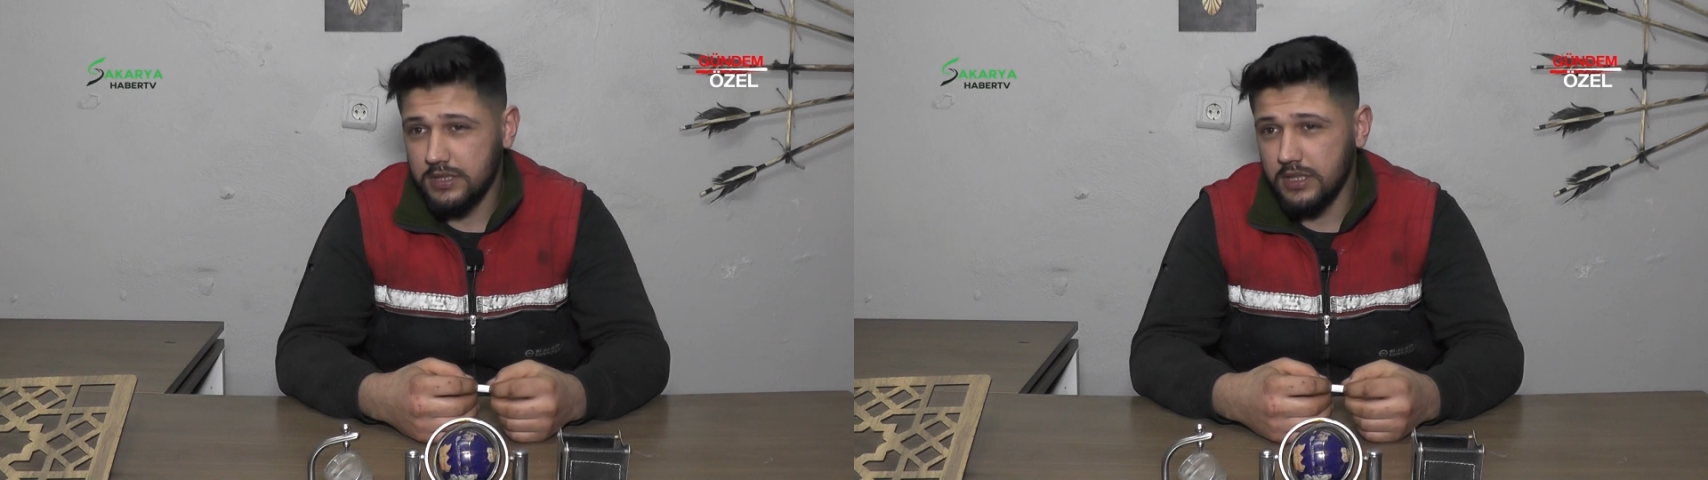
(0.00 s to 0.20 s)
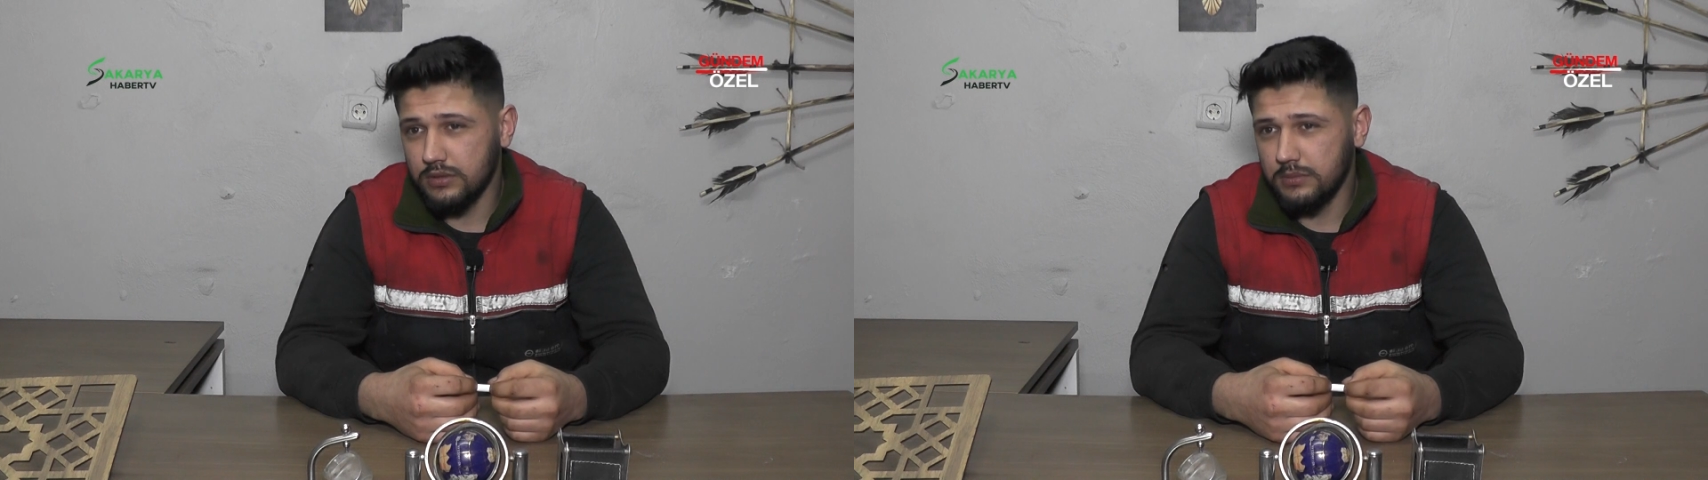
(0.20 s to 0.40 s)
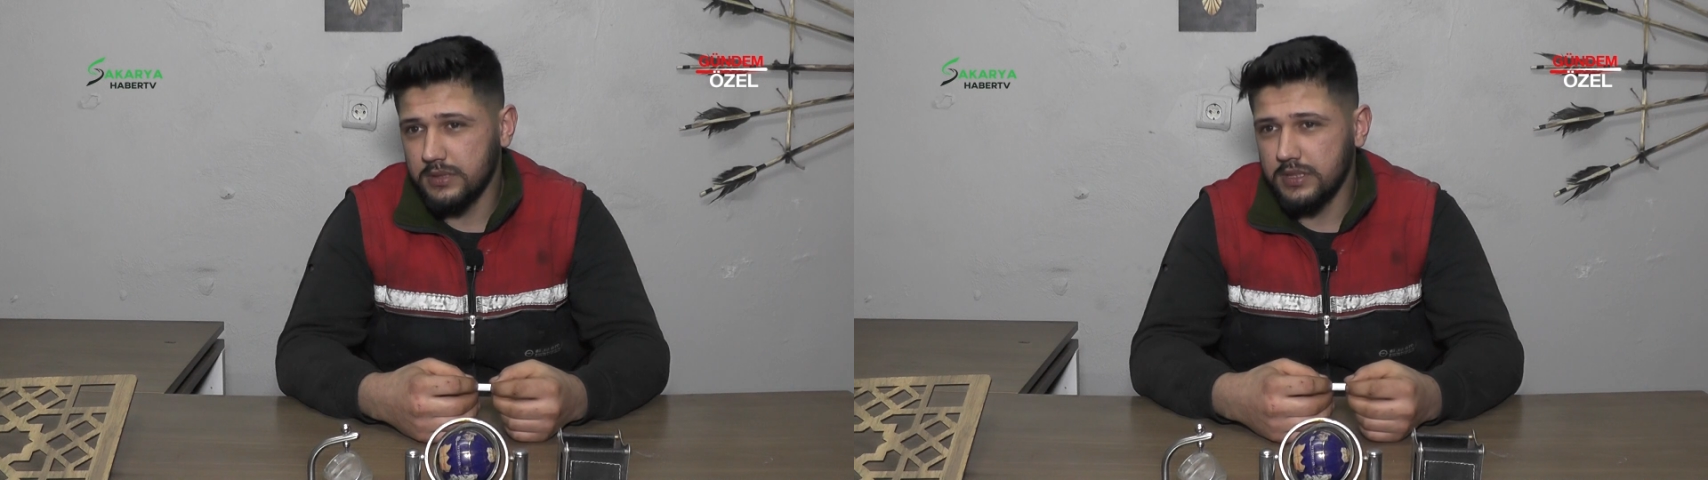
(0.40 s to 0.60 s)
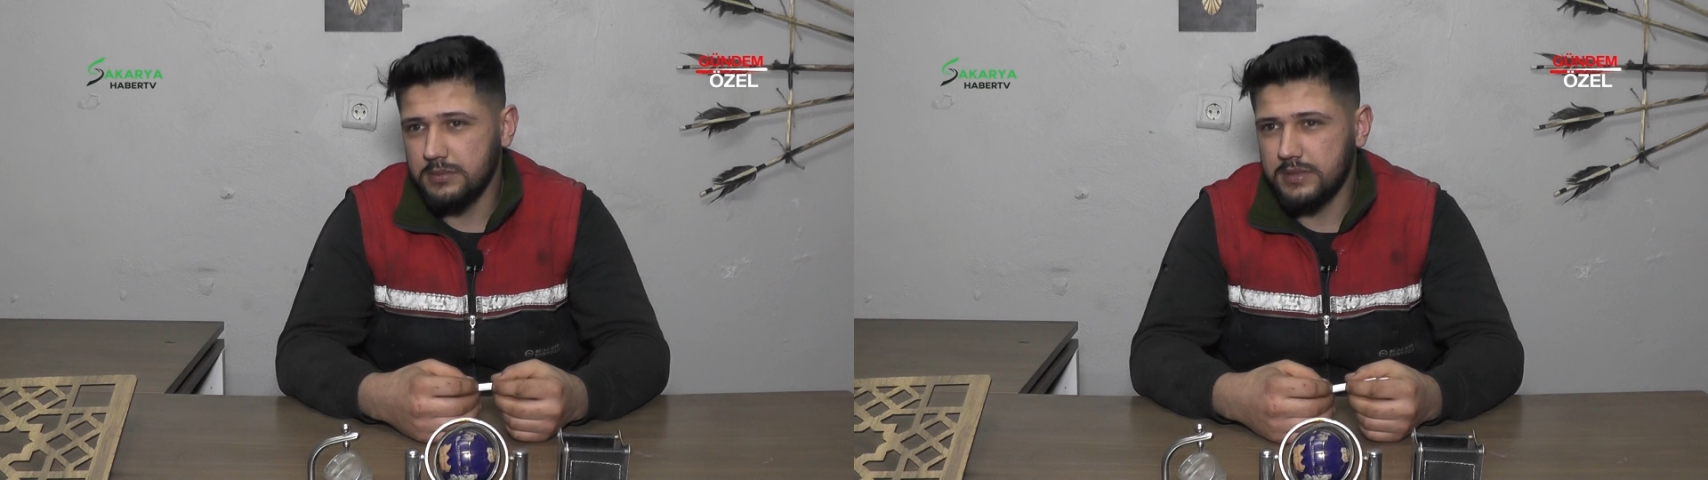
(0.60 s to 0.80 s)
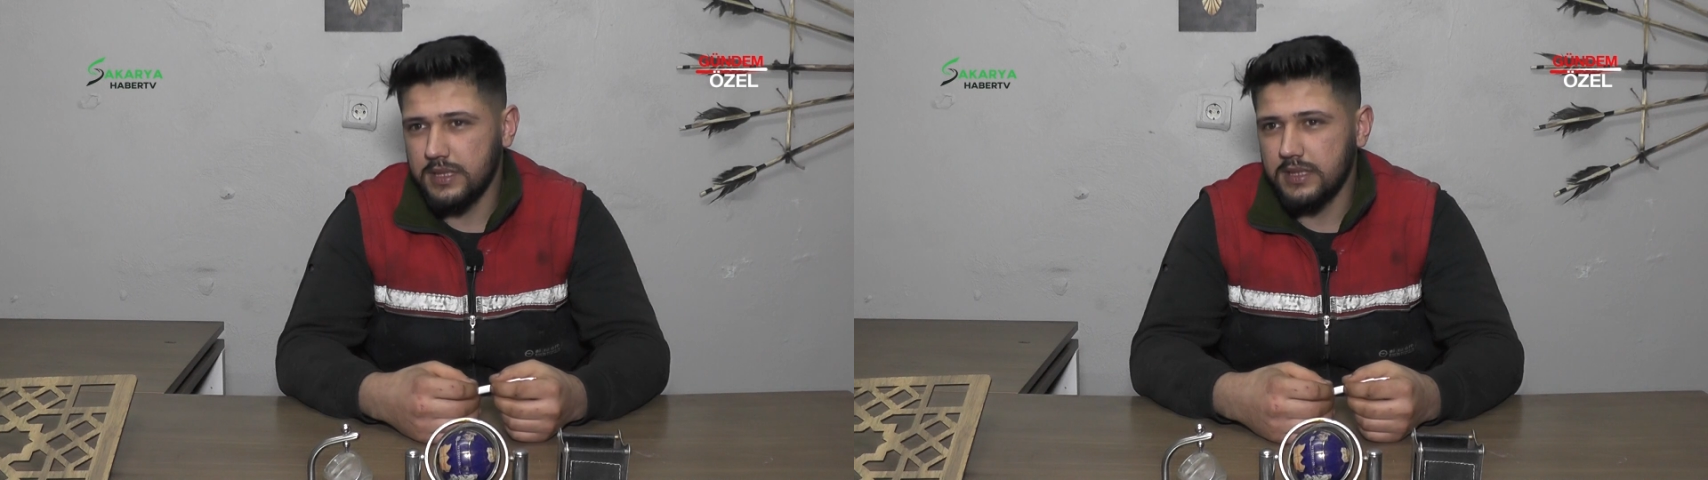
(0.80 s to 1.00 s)
cihaz olmadan
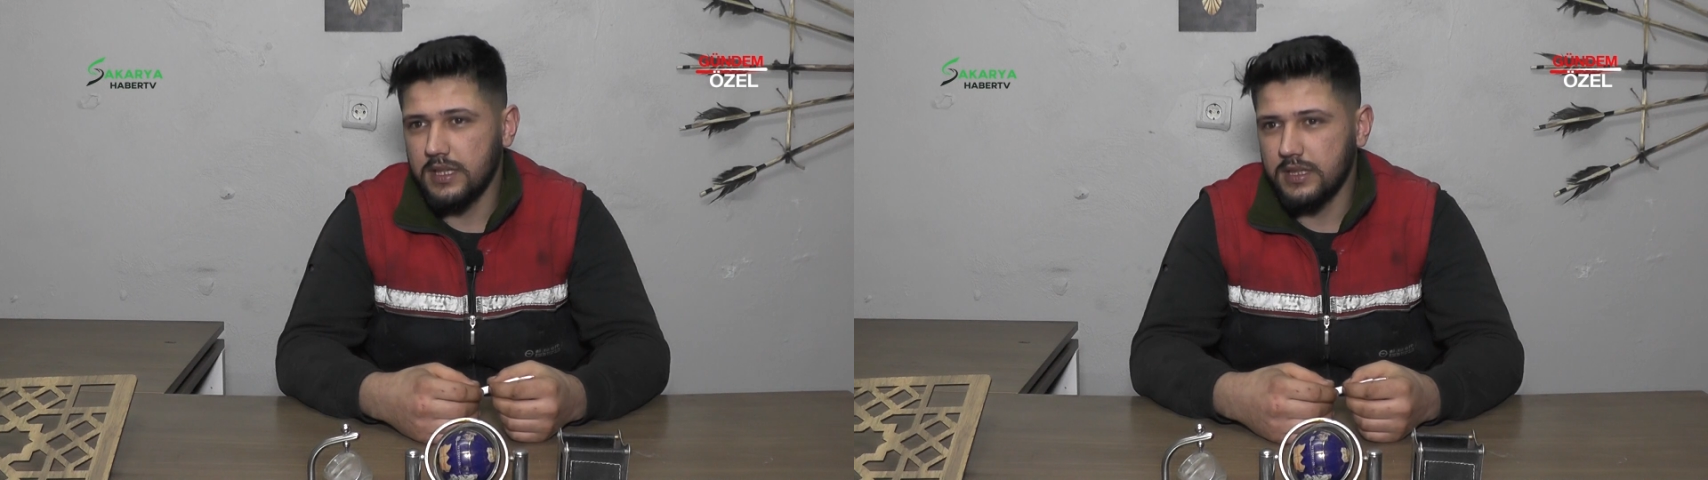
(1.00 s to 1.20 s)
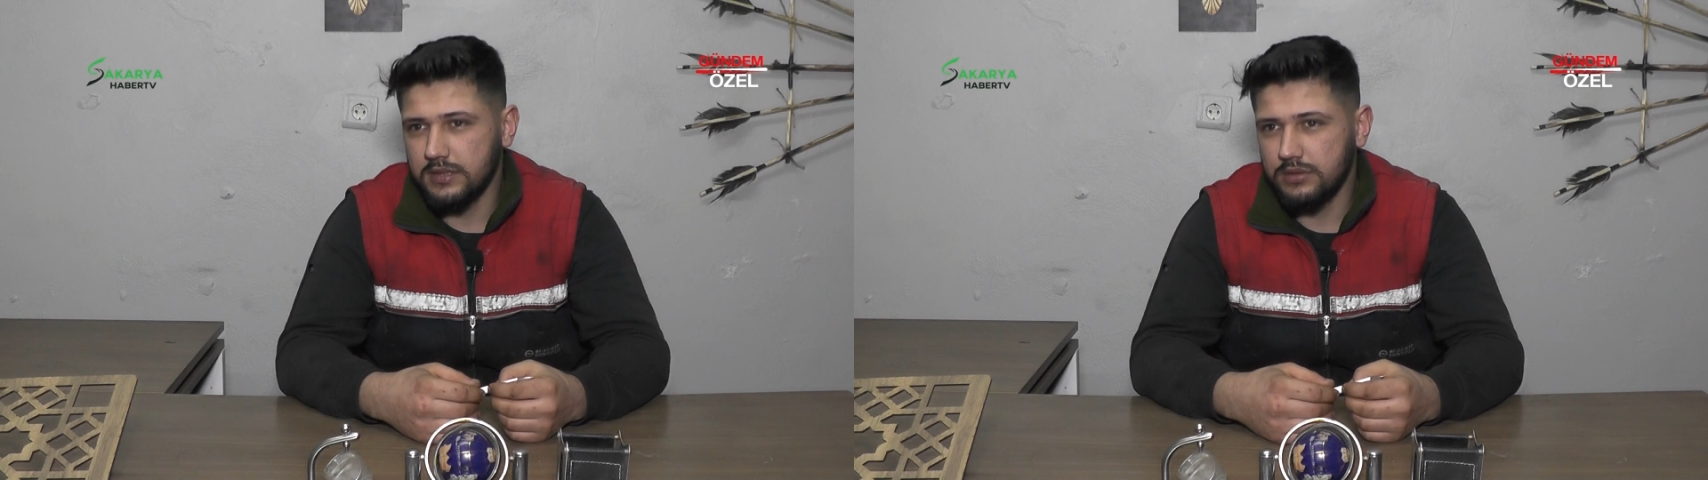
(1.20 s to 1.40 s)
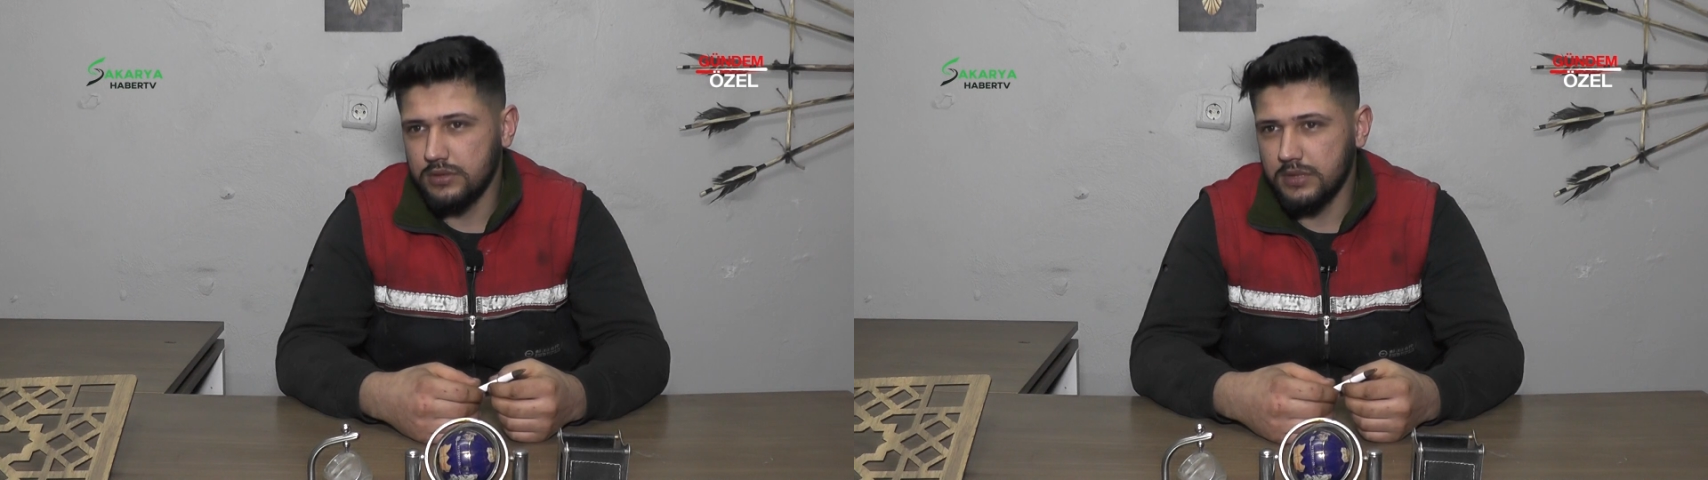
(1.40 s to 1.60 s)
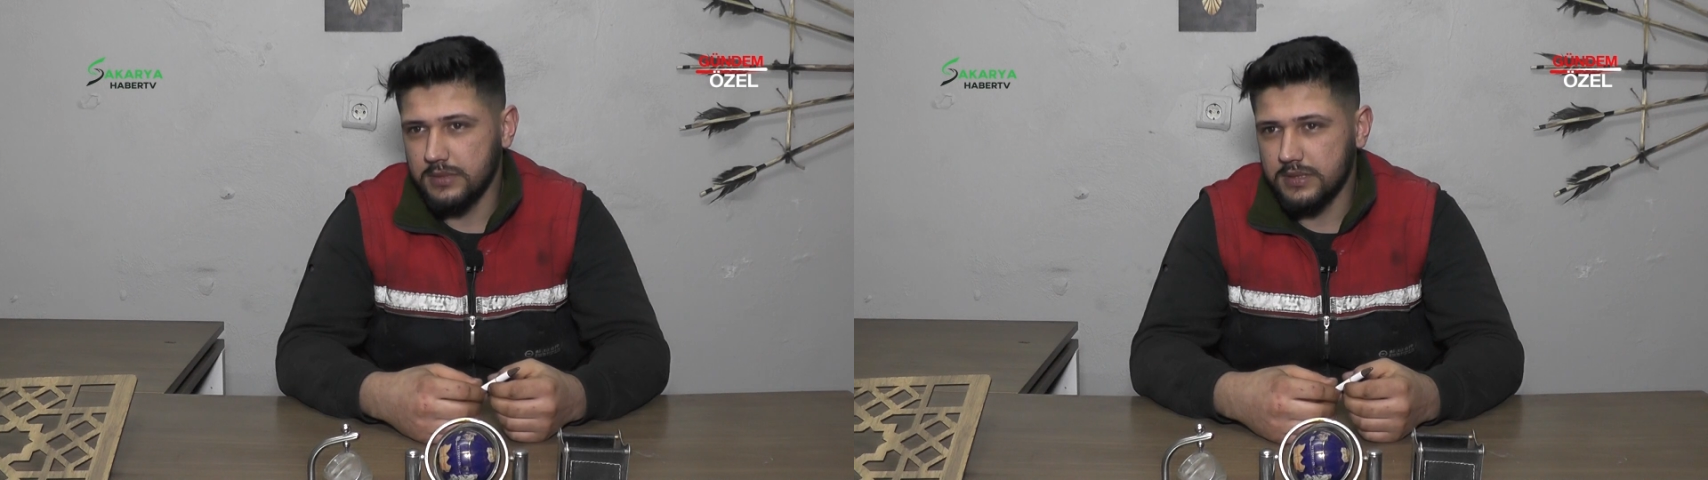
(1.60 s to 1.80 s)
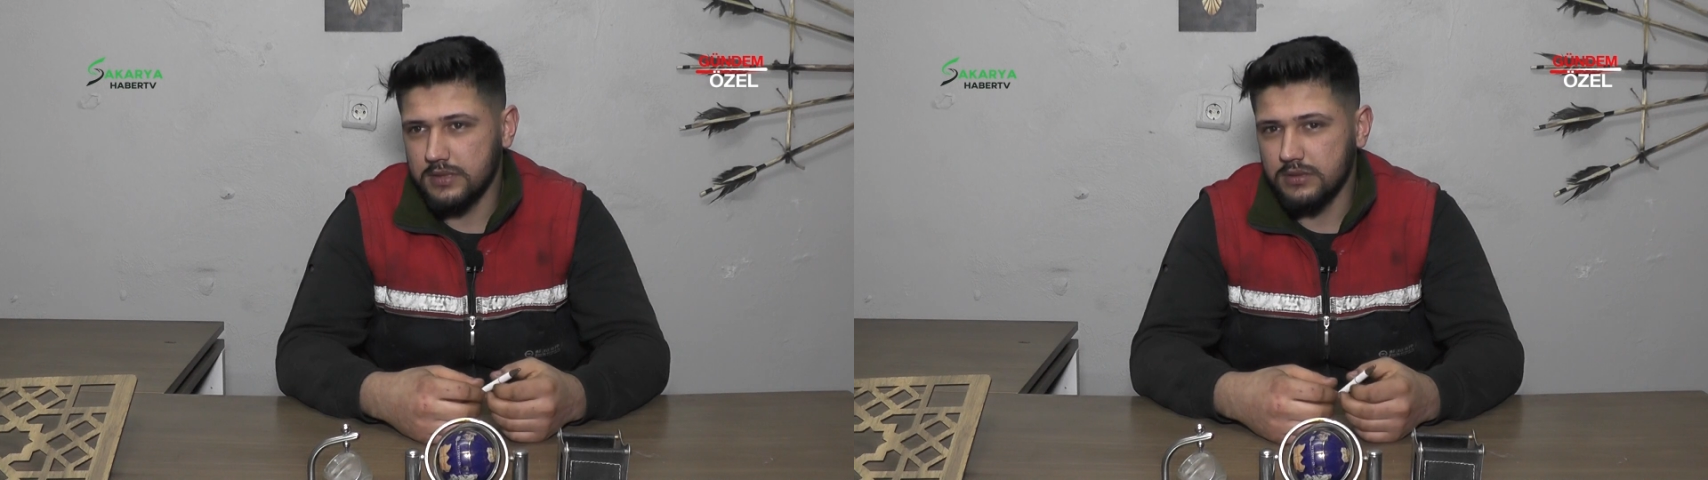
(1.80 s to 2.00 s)
hiçbir şekilde arızayı
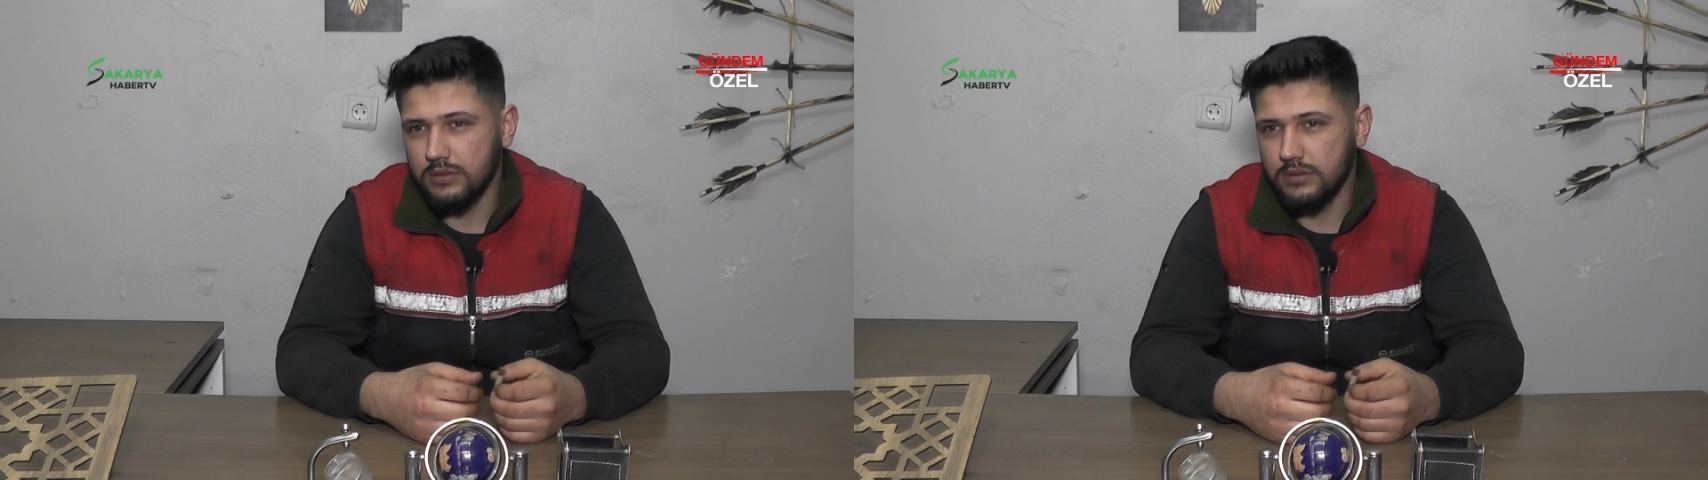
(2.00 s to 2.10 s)
çözemezsiniz.